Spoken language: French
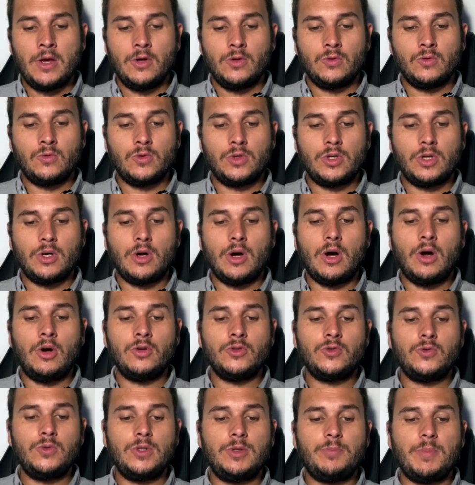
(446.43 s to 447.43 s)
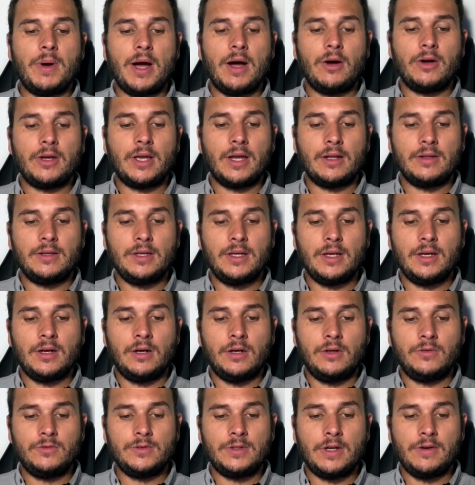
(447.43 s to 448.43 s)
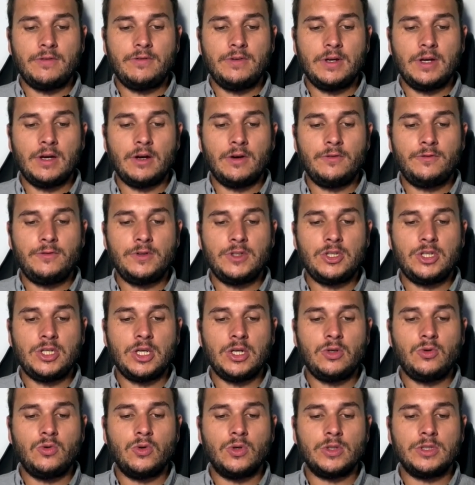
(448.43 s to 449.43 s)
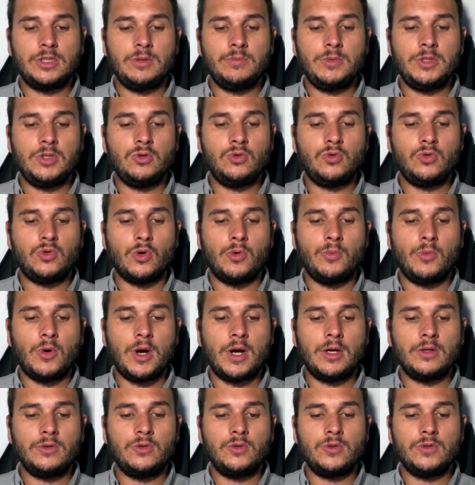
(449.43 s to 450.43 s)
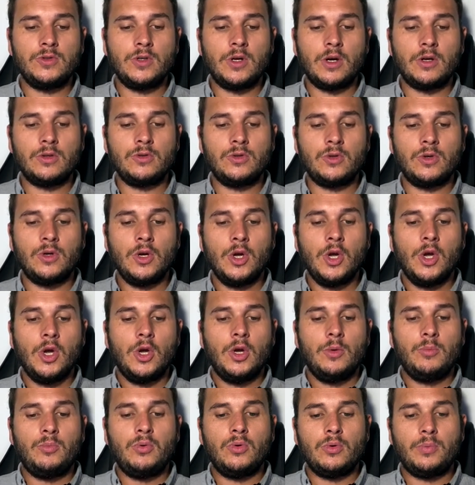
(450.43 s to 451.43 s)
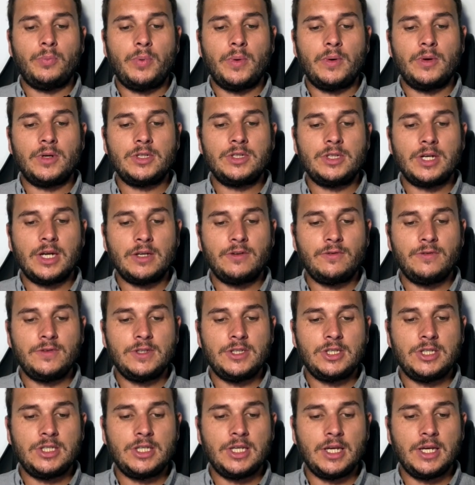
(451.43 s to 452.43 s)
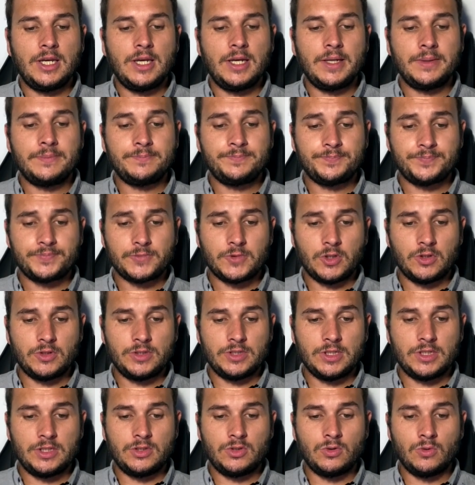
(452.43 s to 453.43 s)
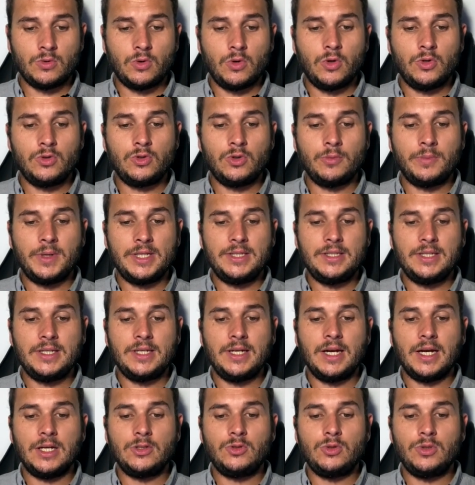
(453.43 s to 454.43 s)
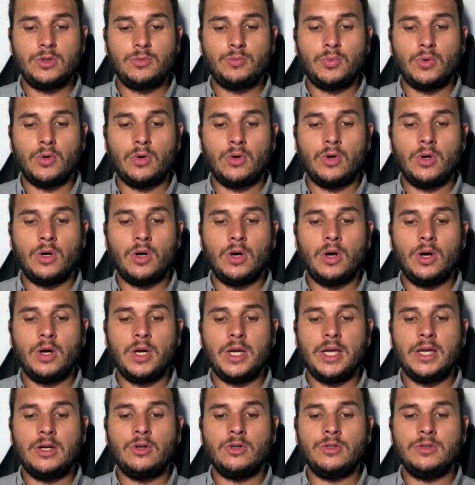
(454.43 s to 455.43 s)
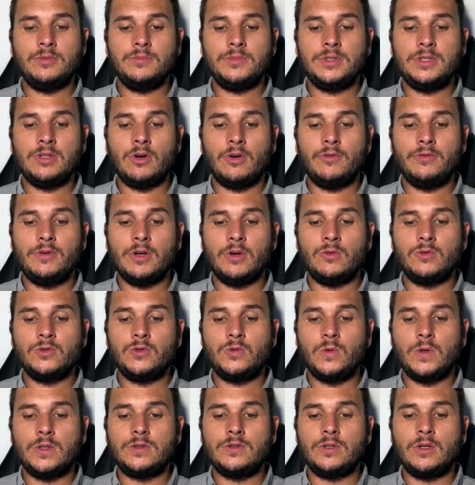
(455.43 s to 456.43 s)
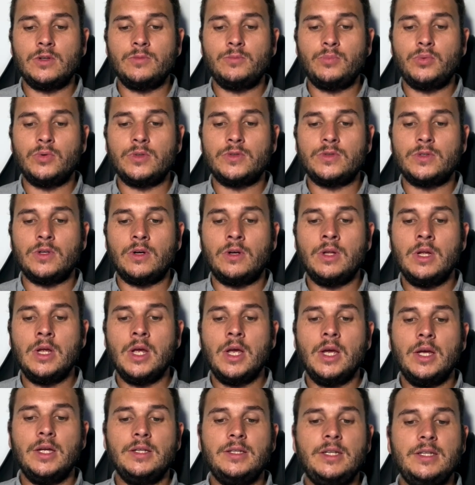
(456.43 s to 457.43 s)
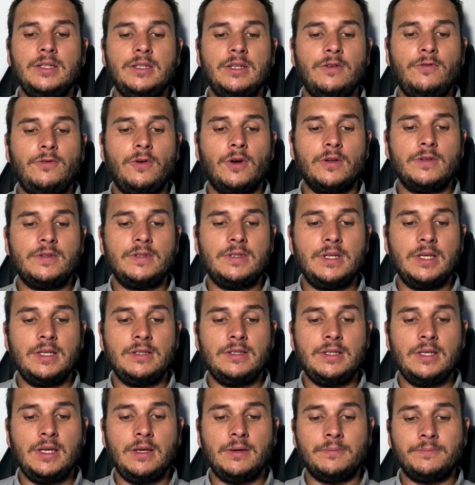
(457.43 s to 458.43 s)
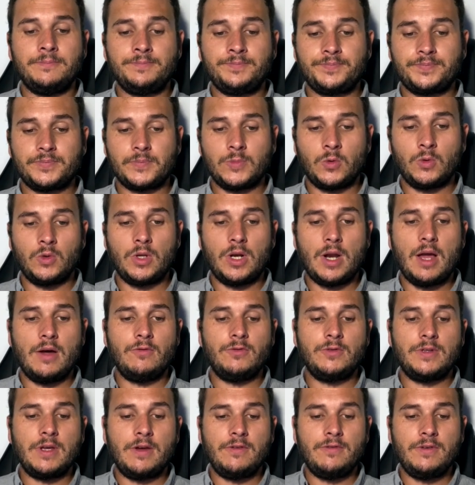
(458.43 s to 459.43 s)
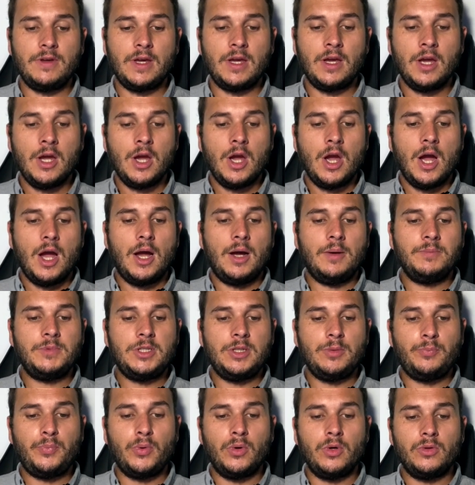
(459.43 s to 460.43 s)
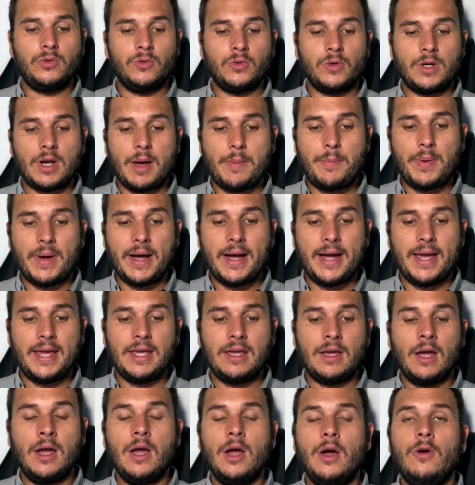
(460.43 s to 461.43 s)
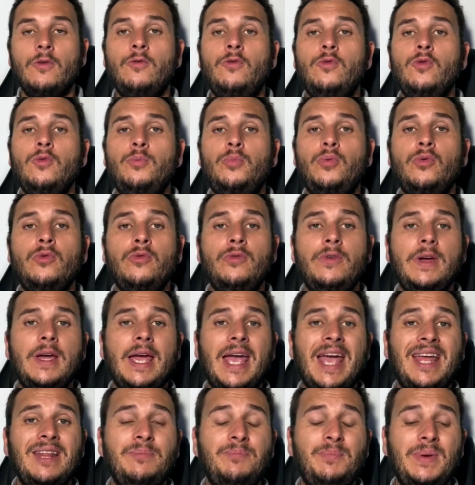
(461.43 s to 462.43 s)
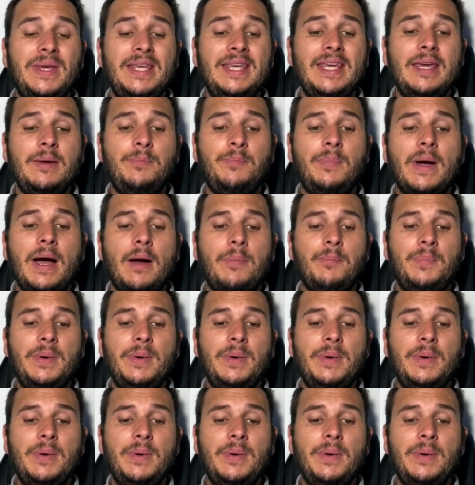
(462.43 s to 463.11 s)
Donc euh, ensuite bah regardez vous avez un fichier court, 10 minutes au moins, 2 heures de, pour, pour chaque fichier, transcription automatique gratuite pour euh, économiser environ 60% des efforts de saisie. Donc là, vous avez un petit peu. Donc là, pareil, vous pouvez être payé par